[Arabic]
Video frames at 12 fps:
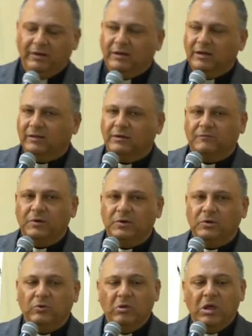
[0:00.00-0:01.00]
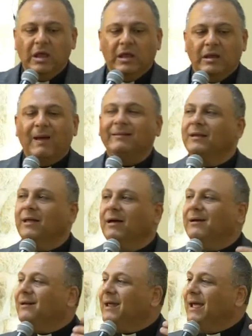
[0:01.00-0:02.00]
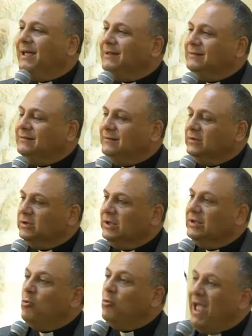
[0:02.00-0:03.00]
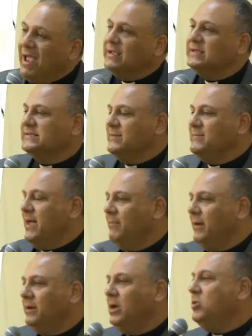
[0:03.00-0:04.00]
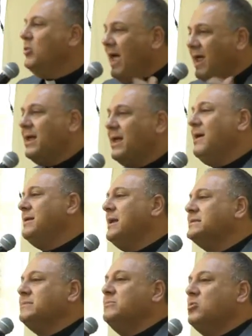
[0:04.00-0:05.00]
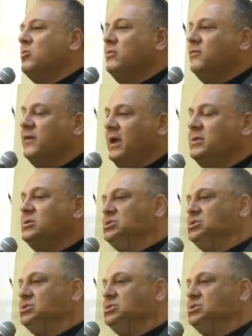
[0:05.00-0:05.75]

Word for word: الخطر منه البعض الآخر أخذ المعاكس تماما أنه أنا لازم يكون في عندي